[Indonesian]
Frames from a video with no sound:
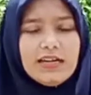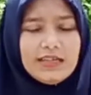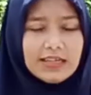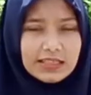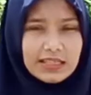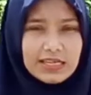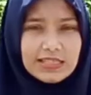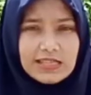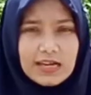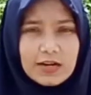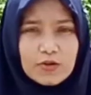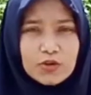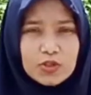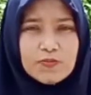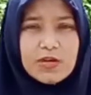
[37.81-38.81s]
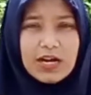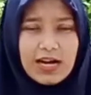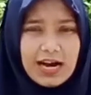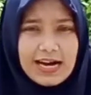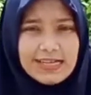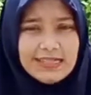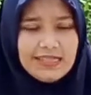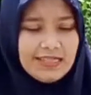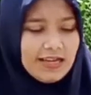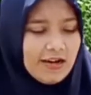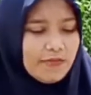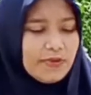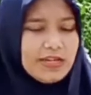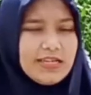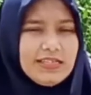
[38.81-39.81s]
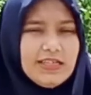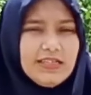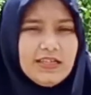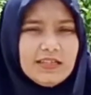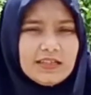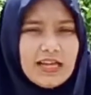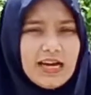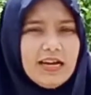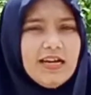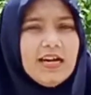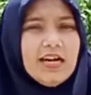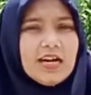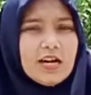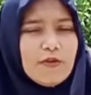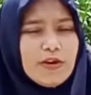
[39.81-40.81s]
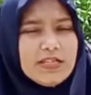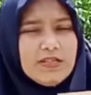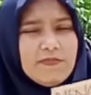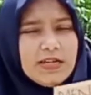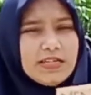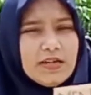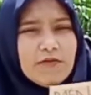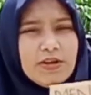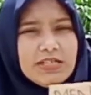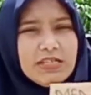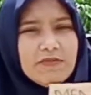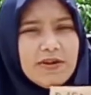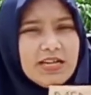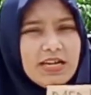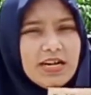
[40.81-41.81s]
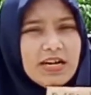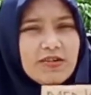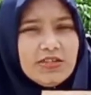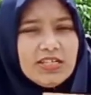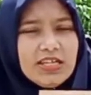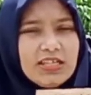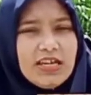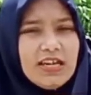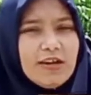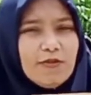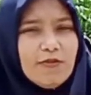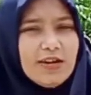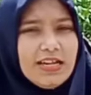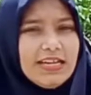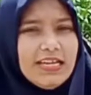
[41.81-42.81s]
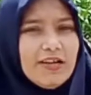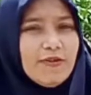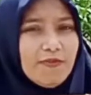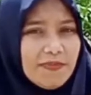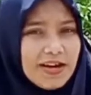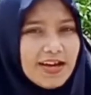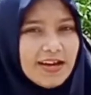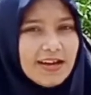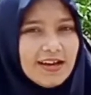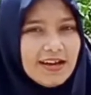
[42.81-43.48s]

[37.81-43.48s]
kertas kardus bekas yang berisi tentang kewajiban-kewajiban yang harus kita lakukan di rumah.